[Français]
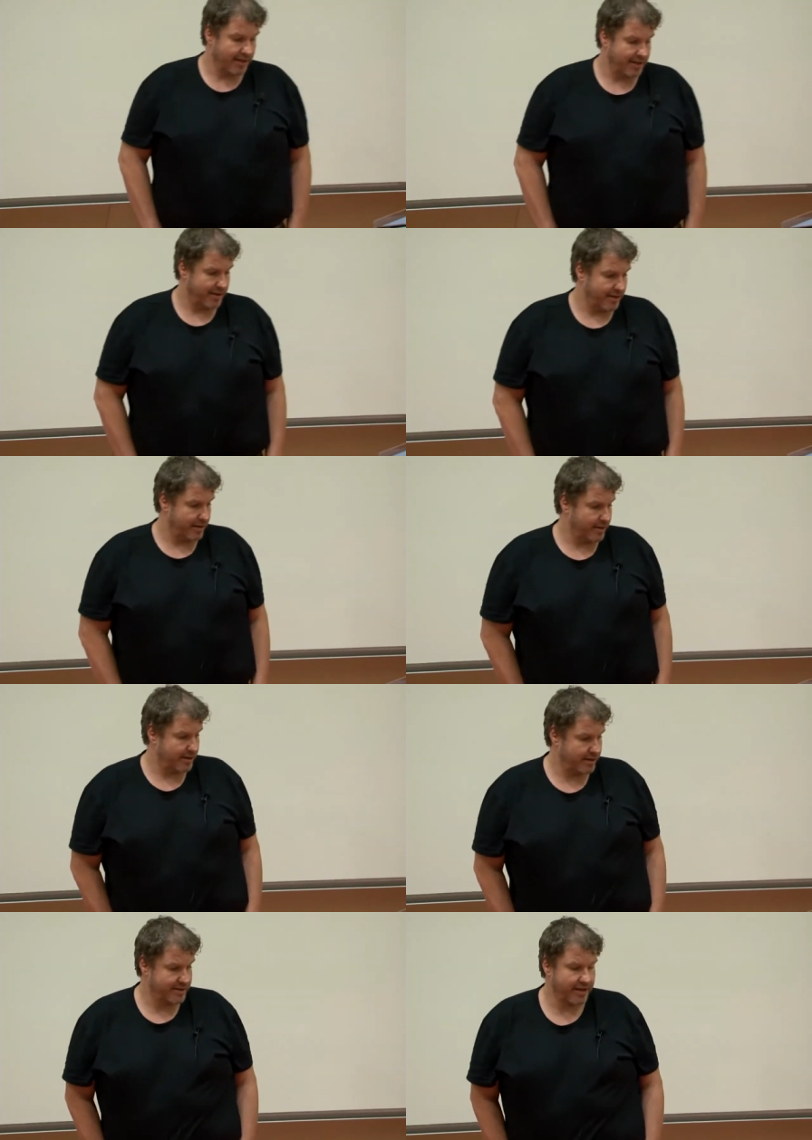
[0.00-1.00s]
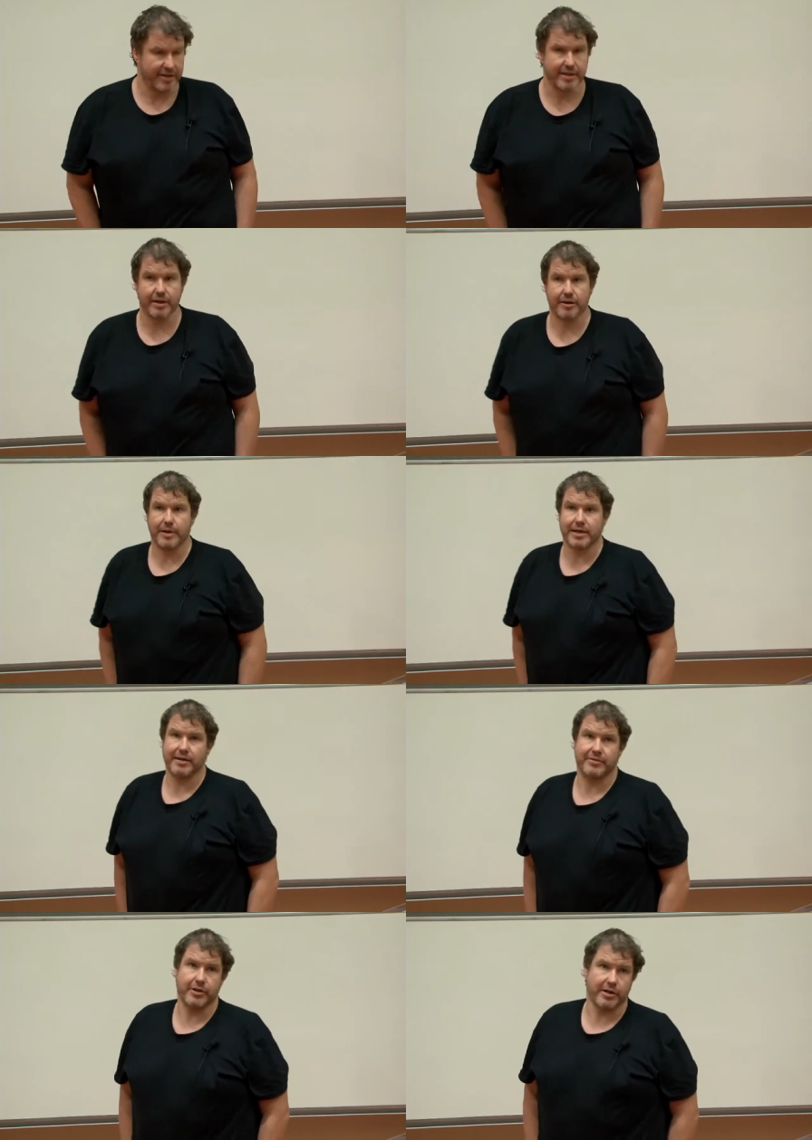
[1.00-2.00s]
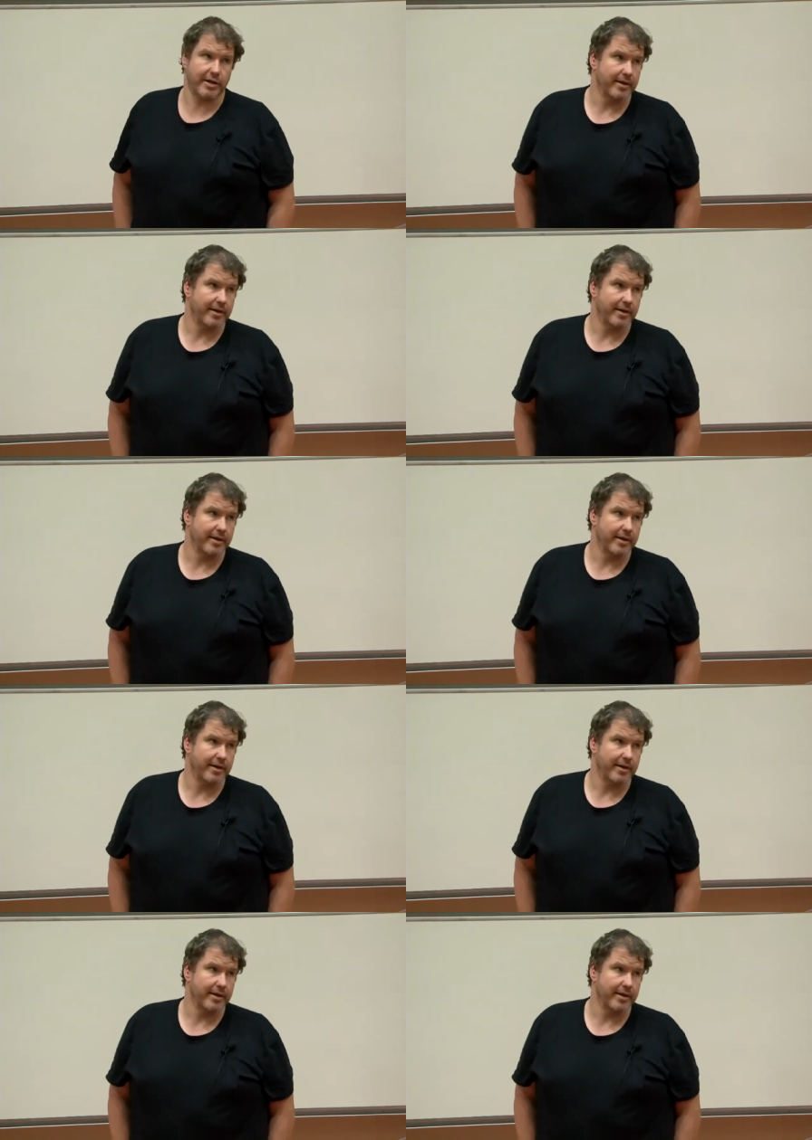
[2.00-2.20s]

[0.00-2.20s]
euh, David McIver.